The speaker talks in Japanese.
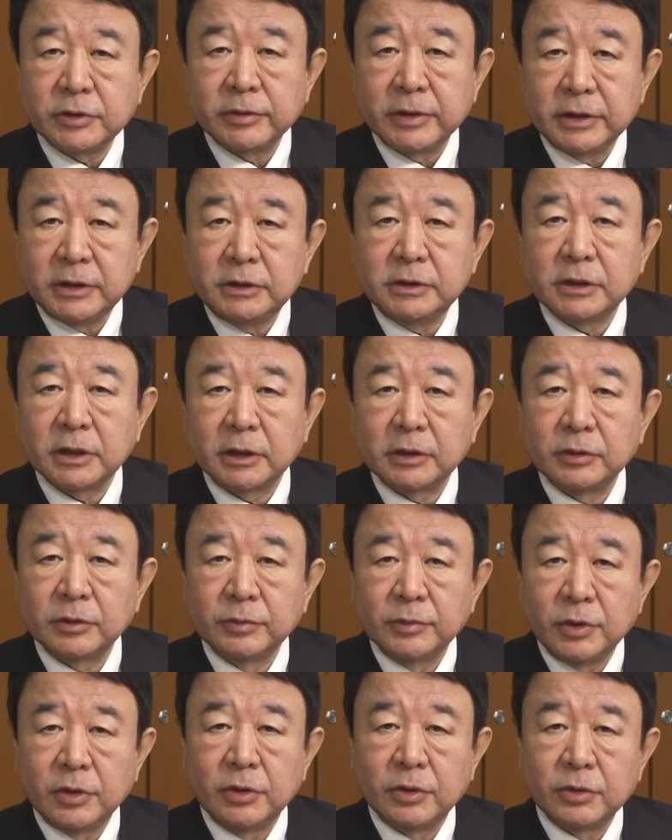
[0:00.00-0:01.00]
のはいいんだけど
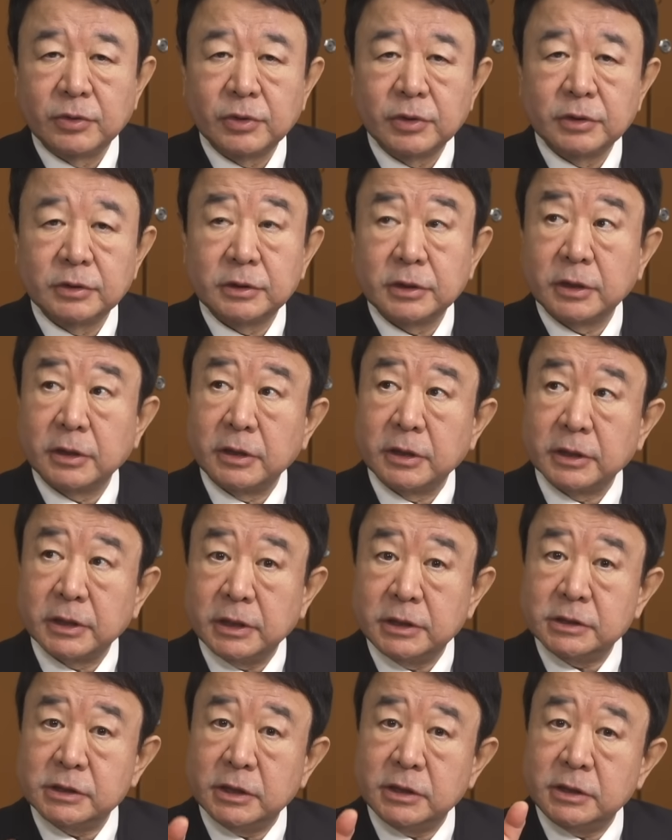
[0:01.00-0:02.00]
も、これだから
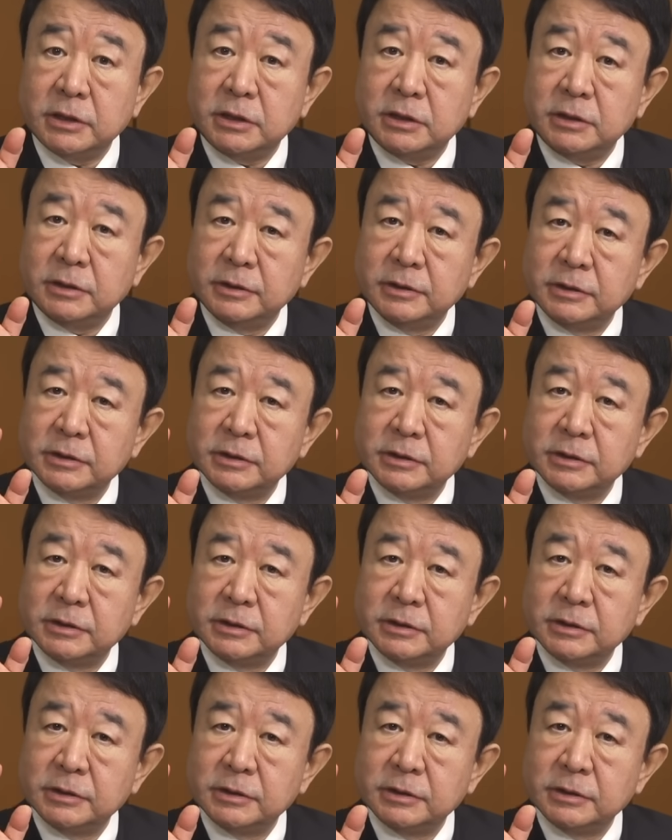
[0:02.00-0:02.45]
経済